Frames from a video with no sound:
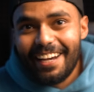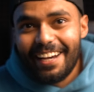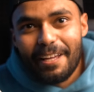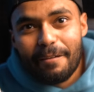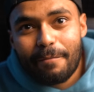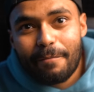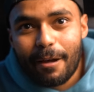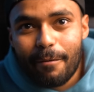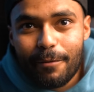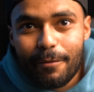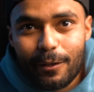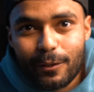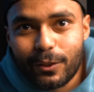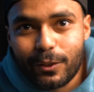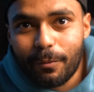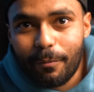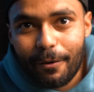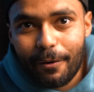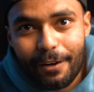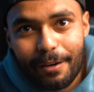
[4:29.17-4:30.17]
اللي يبقى من
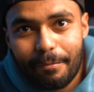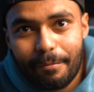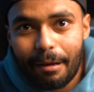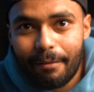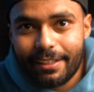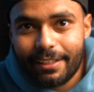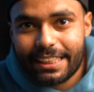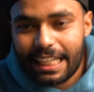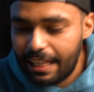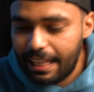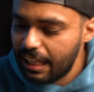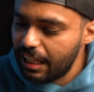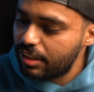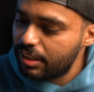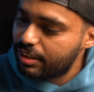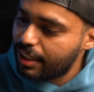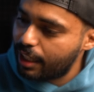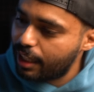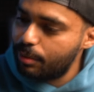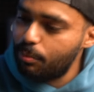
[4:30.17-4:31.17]
الجبن واللي يبقى من الاشياء ذي
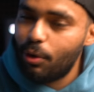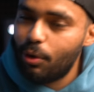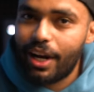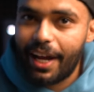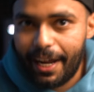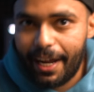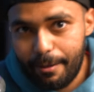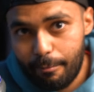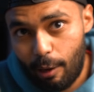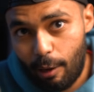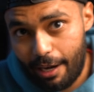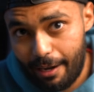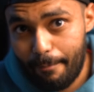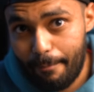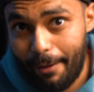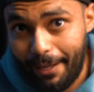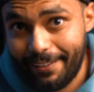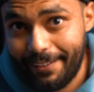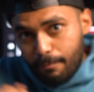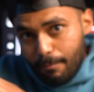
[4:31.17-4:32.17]
يستخدمونها يعني
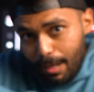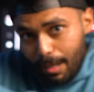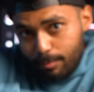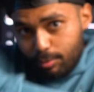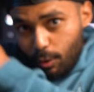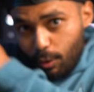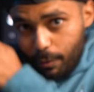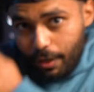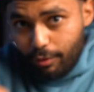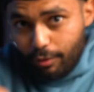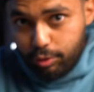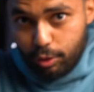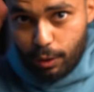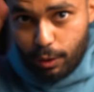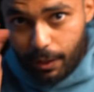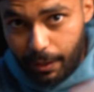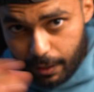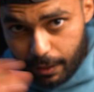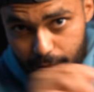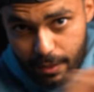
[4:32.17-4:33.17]
معلبات ماني مسوي نفسك
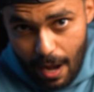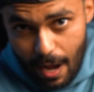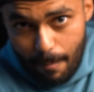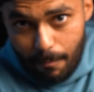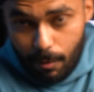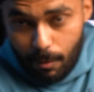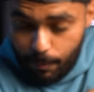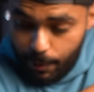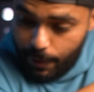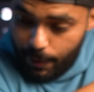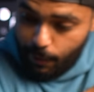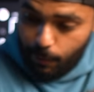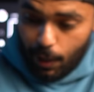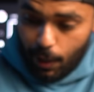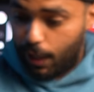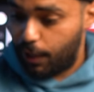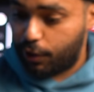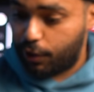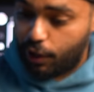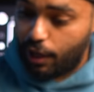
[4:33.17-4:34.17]
قدامكم اني
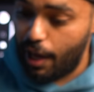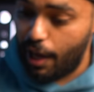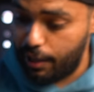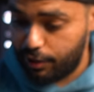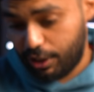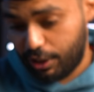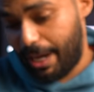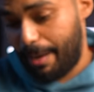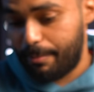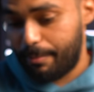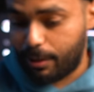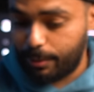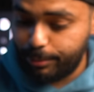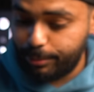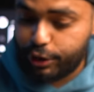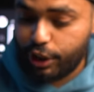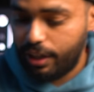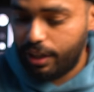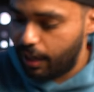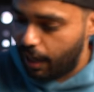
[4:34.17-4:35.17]
والله تكيت جايب لكم
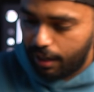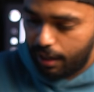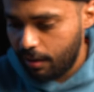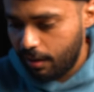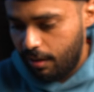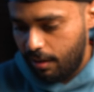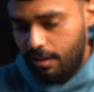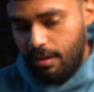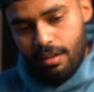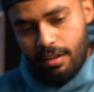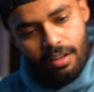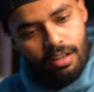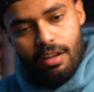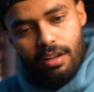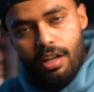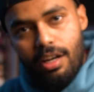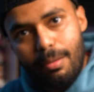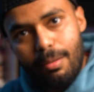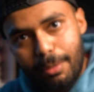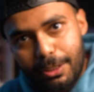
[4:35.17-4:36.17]
جح لا
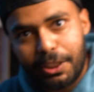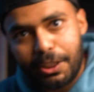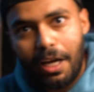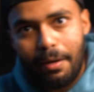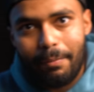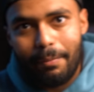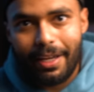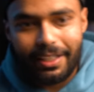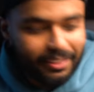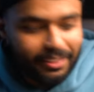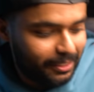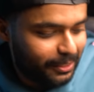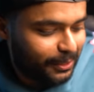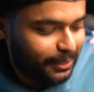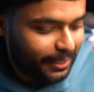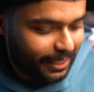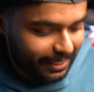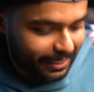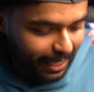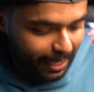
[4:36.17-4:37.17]
احنا باشياء البيت
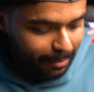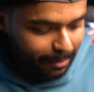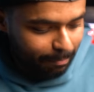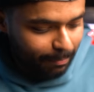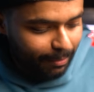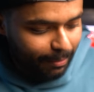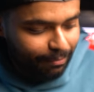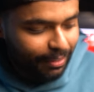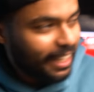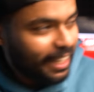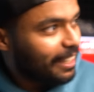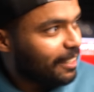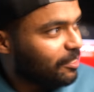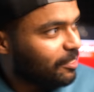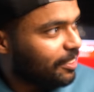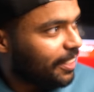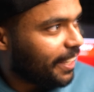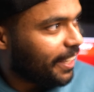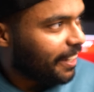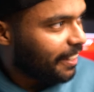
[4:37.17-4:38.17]
نشتغل طيب نفك
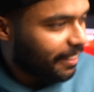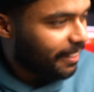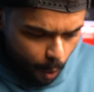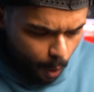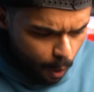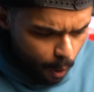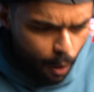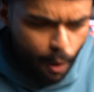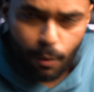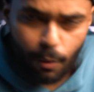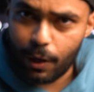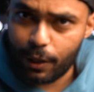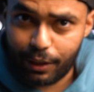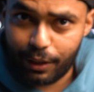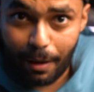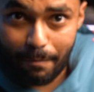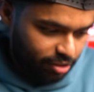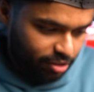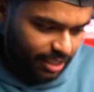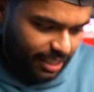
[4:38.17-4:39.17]
القصدير والله
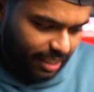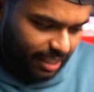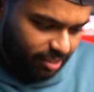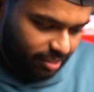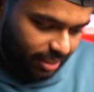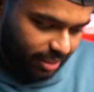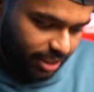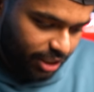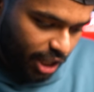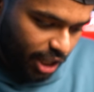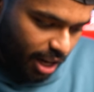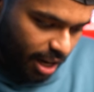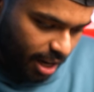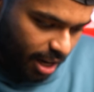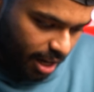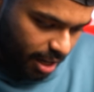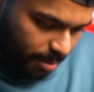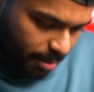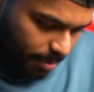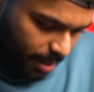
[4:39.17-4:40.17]
تحب قصدير اصلي
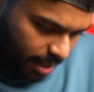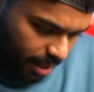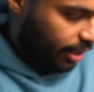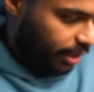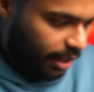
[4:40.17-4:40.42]
جايبه